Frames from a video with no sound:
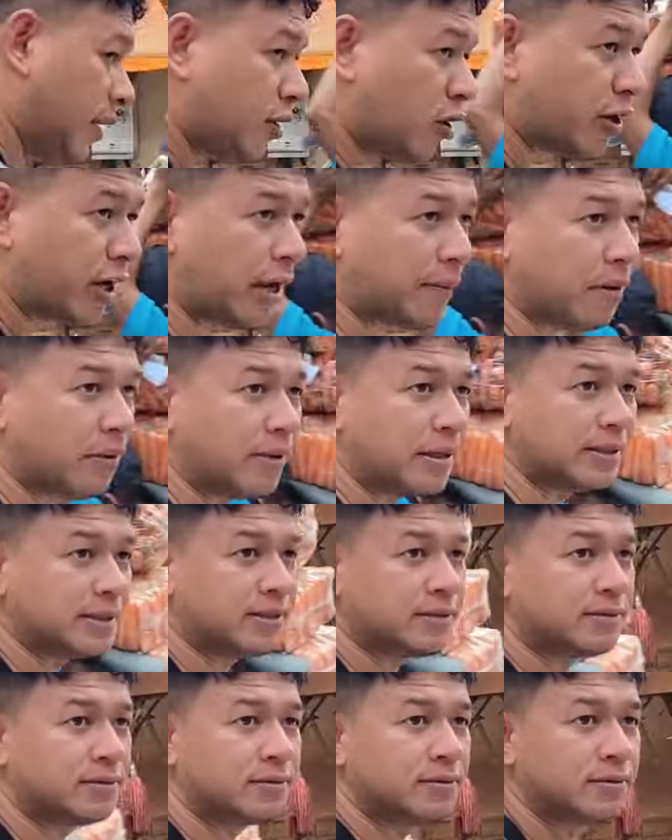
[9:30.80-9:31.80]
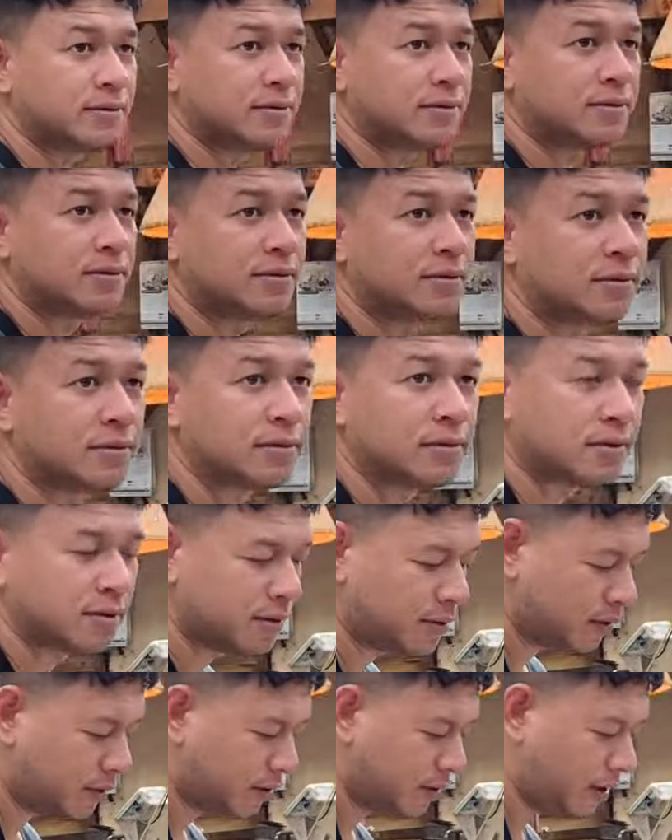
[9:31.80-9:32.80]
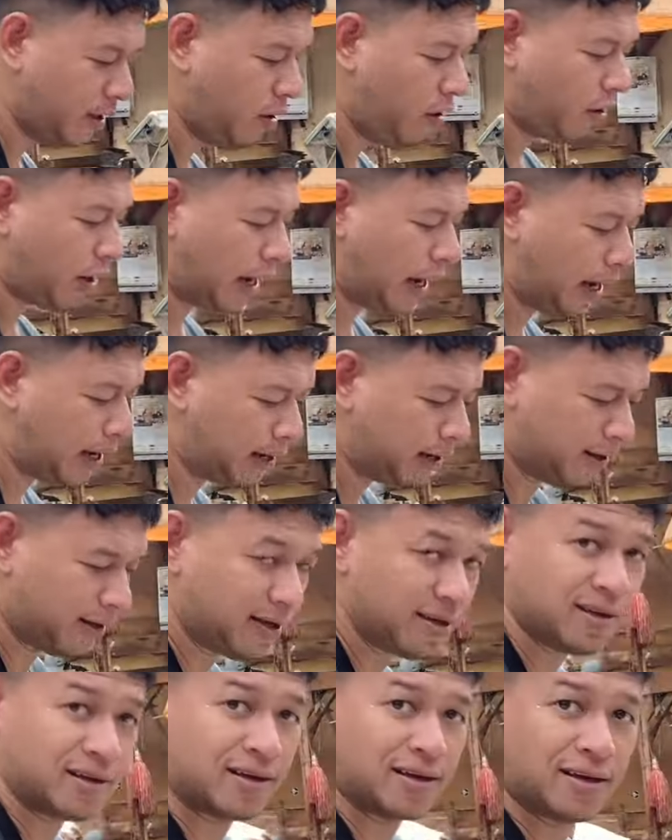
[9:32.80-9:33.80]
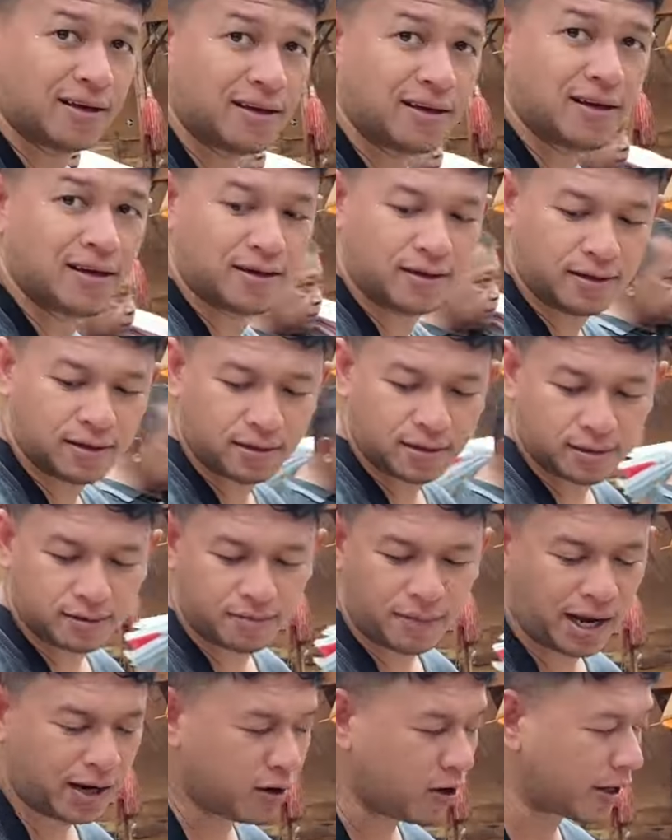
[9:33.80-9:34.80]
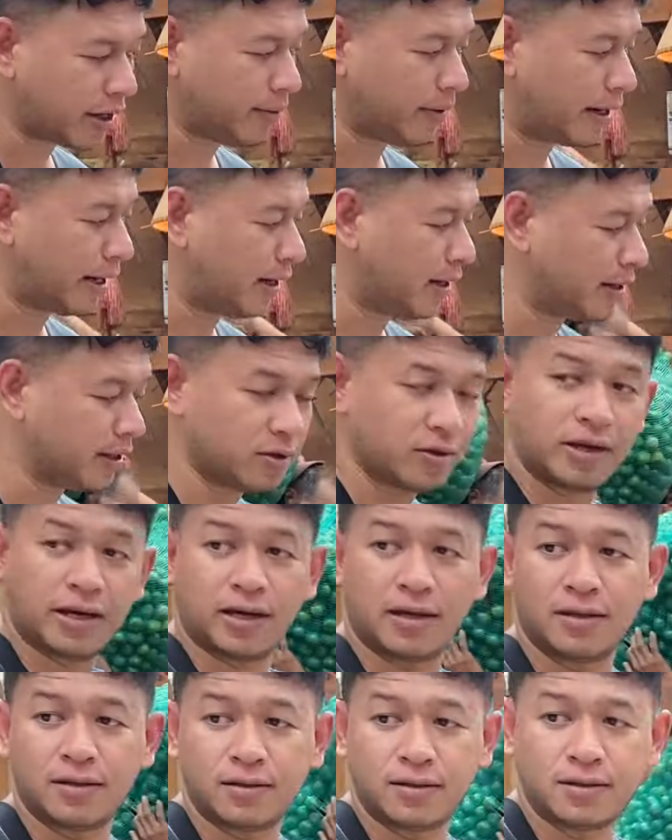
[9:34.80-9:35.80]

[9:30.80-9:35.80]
Toge apa, Mas? Ini lokal. Bangkok yang mana? Itu ya?